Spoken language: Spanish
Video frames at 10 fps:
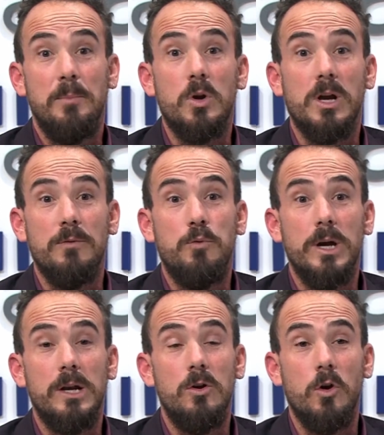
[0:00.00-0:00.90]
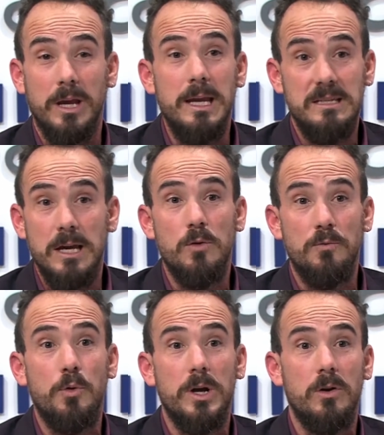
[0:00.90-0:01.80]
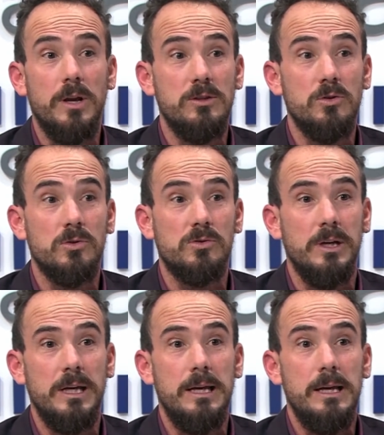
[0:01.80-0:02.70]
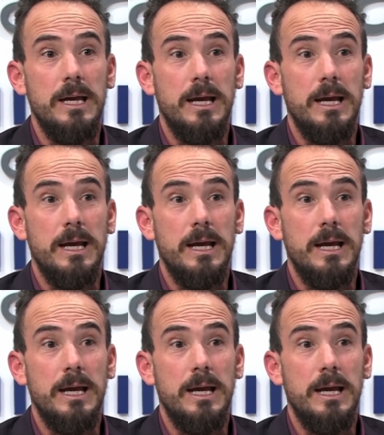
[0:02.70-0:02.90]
porque fueron, lo que hicieron fueron hechos eh,